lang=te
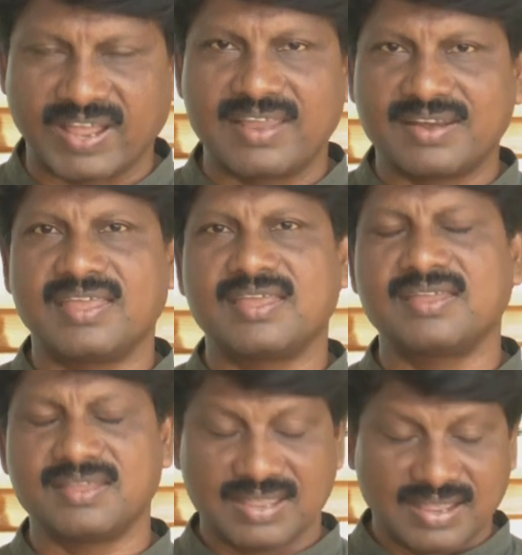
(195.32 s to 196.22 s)

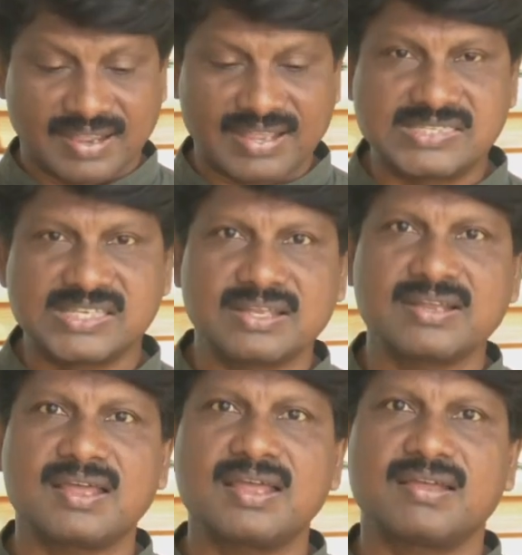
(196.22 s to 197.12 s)
ఫైర్కి
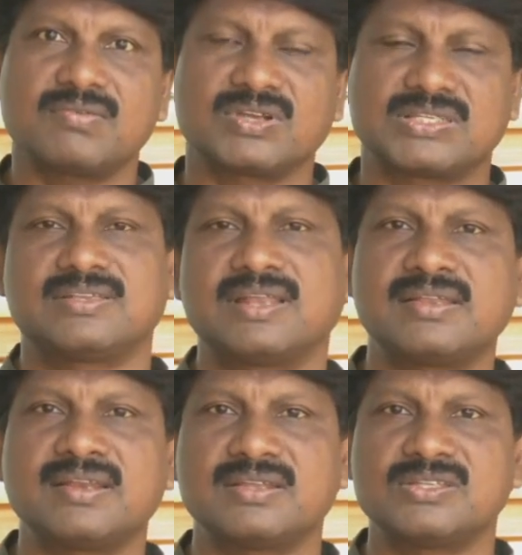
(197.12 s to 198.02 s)
ఖచ్చితంగా ఒక
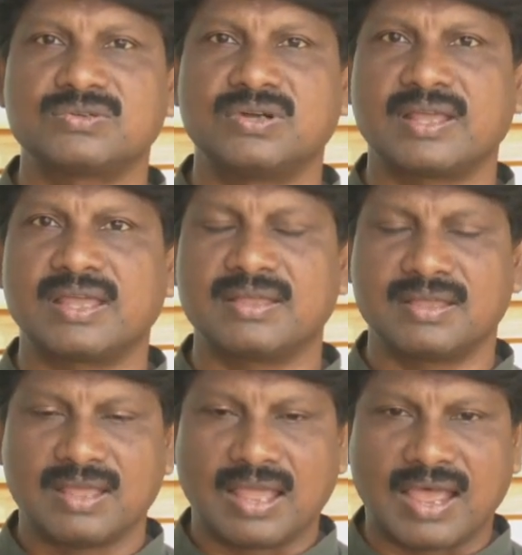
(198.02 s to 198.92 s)
సిద్ధాంతాన్ని ఎంచుకుంటే
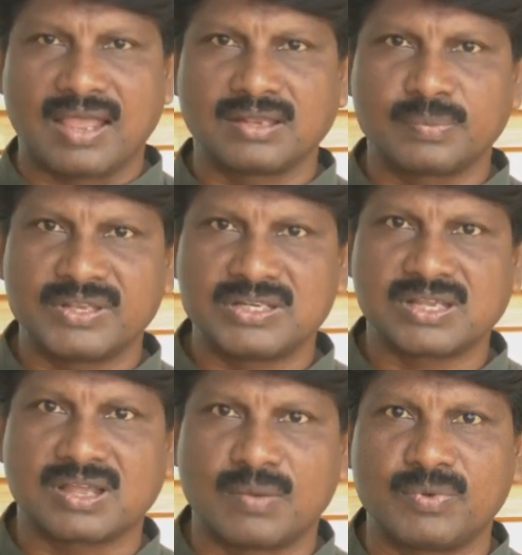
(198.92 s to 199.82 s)

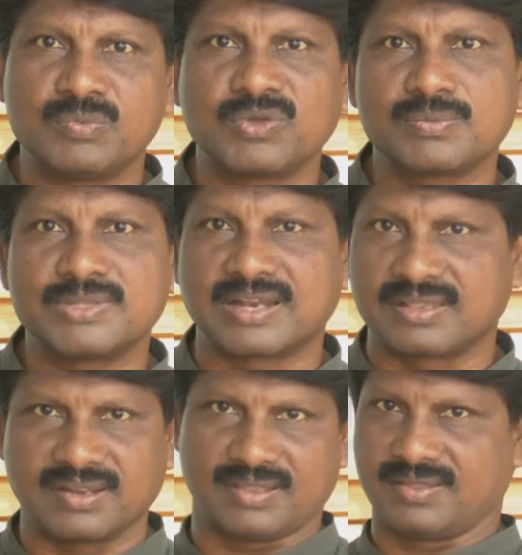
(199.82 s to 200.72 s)
ఆంధ్రప్రదేశ్కి కాబోయే
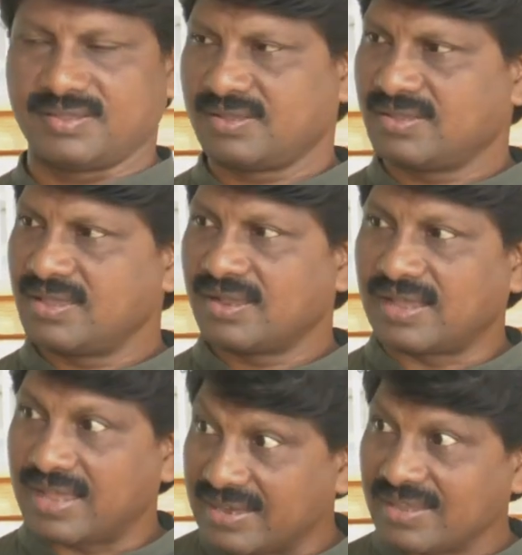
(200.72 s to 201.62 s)
ముఖ్యమంత్రి అతనే
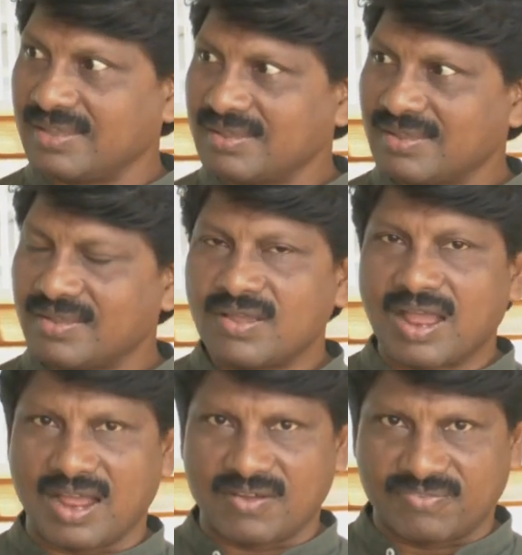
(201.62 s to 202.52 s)
కానీ
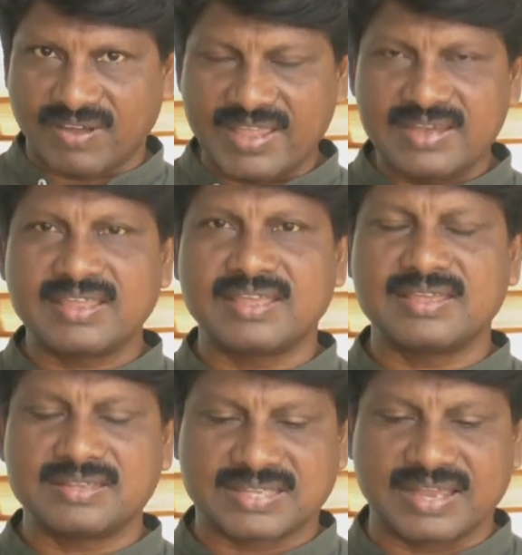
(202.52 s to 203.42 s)
ఆ
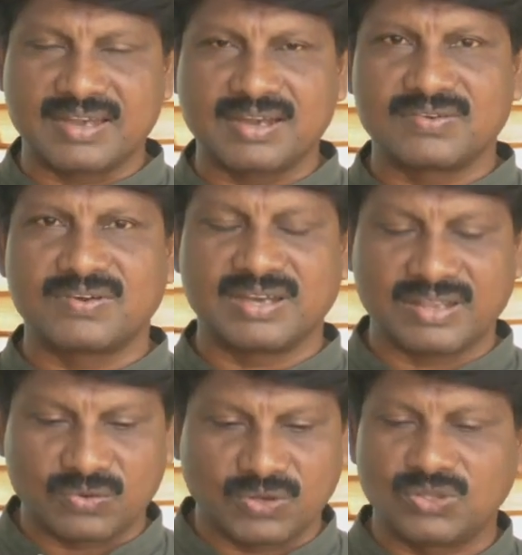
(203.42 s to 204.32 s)
ఫైర్కి
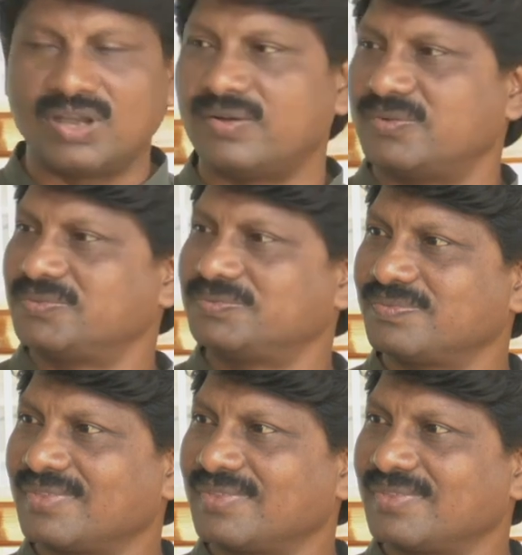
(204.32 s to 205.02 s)
సరైనటువంటి ఒత్తులు లేవు